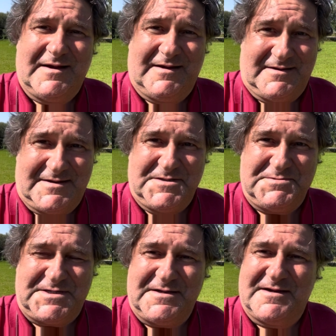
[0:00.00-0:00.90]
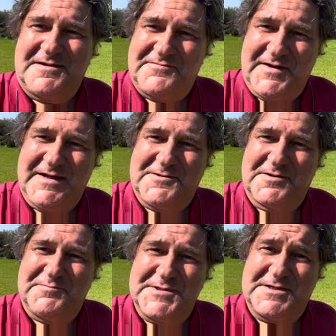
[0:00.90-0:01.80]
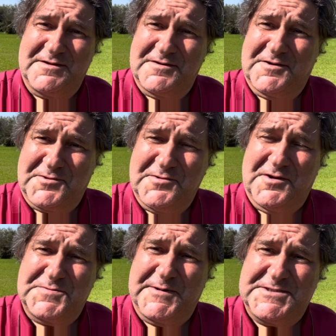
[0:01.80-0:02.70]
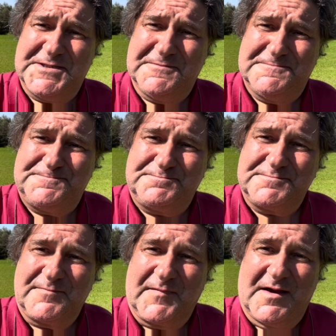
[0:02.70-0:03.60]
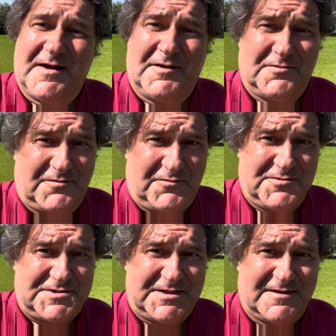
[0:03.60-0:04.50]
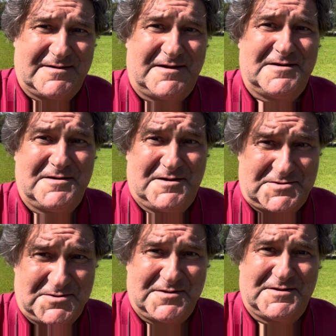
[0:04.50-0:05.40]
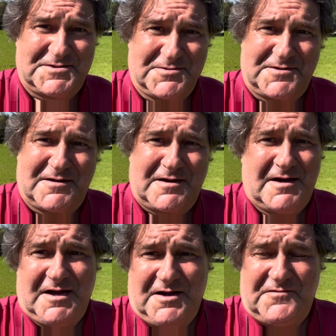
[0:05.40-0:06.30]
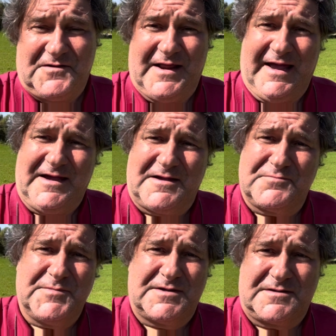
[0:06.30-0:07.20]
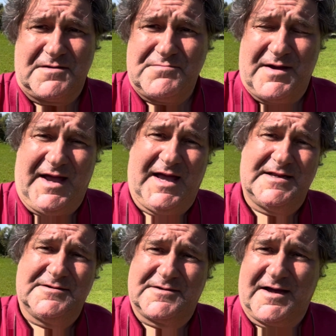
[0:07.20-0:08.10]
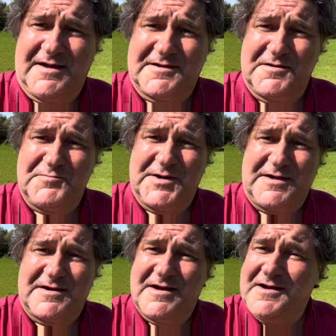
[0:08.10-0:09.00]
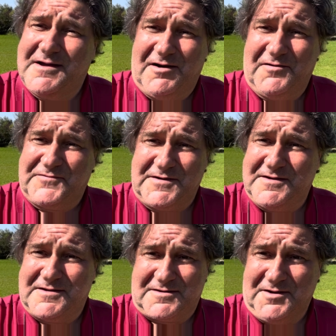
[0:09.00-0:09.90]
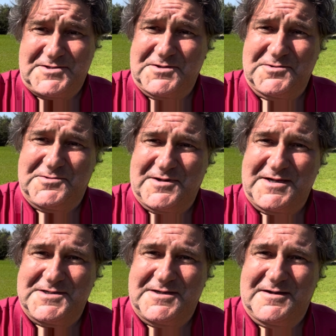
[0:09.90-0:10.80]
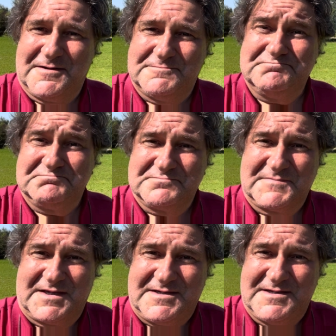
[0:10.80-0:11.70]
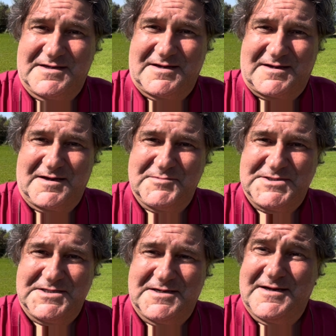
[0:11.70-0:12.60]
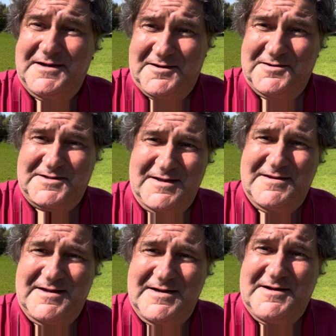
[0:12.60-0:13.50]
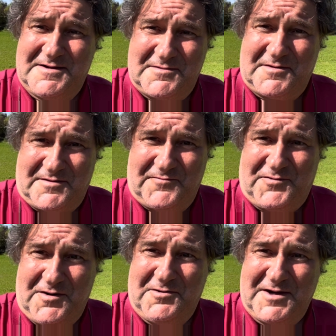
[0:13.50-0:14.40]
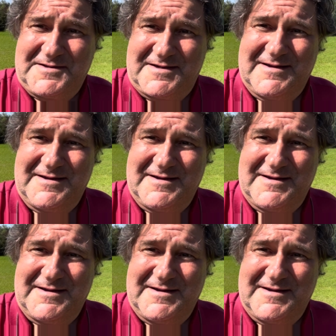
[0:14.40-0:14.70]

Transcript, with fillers: In diesem Sinne werde ich noch ein bisschen an der Donau spazieren und wünsche Ihnen einen schönen Sonntag, vielleicht mit dem einen oder anderen Blick auf die deutsche Kulturgeschichte. Hier kann man sie auch dann vor Ort